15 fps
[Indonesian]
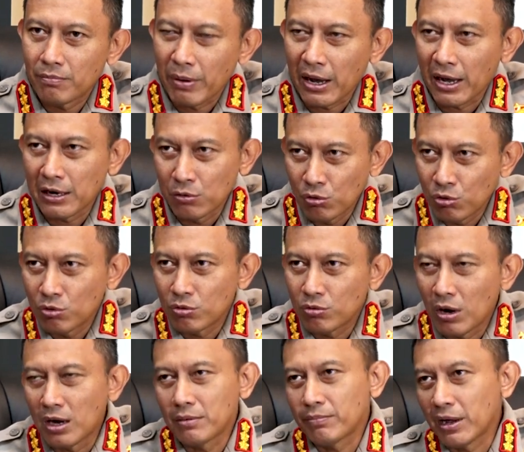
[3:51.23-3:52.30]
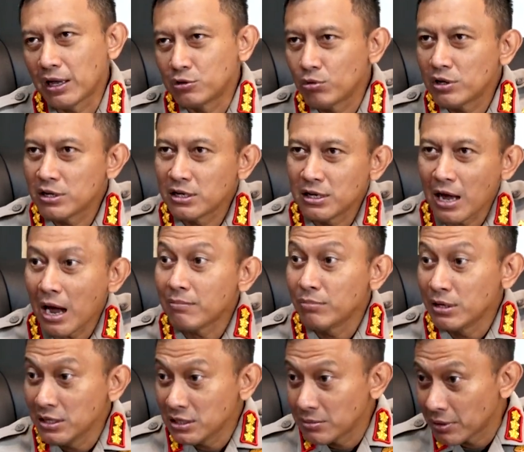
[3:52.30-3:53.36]
pengen dulu, wah pengen juga jadi
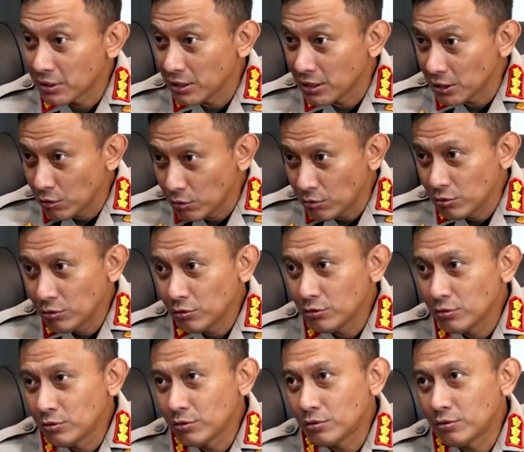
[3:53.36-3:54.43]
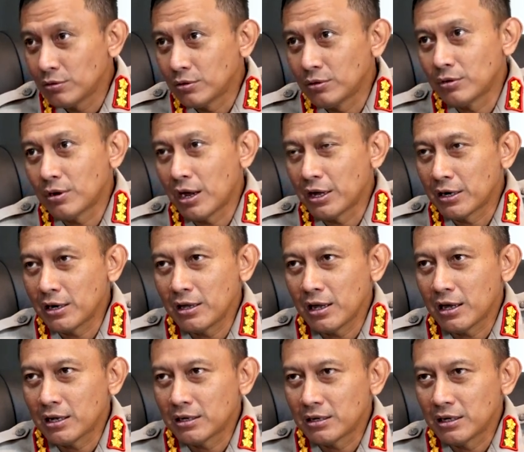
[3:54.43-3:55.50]
abri seperti itu. Iya. Oh, akhirnya
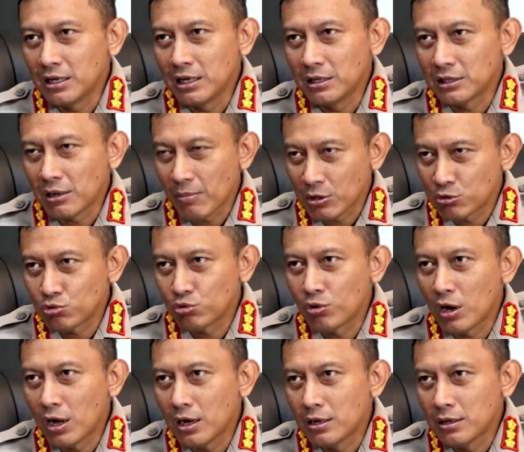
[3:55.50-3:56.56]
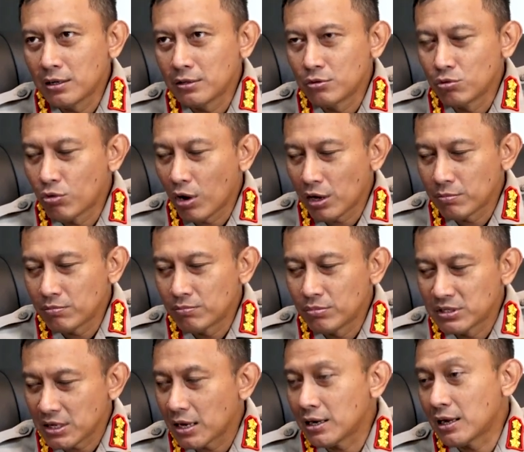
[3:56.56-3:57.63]
ya di termasuk juga dukungan
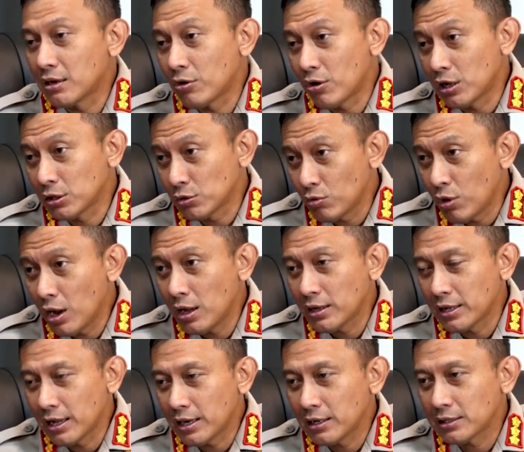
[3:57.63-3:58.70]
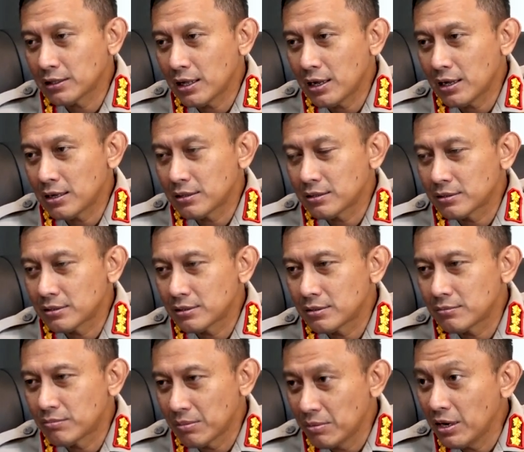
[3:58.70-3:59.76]
besar dari orang tua, ya akhirnya kita
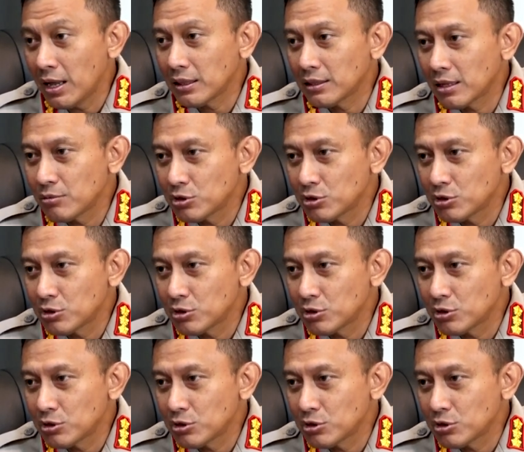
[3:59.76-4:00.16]
berminat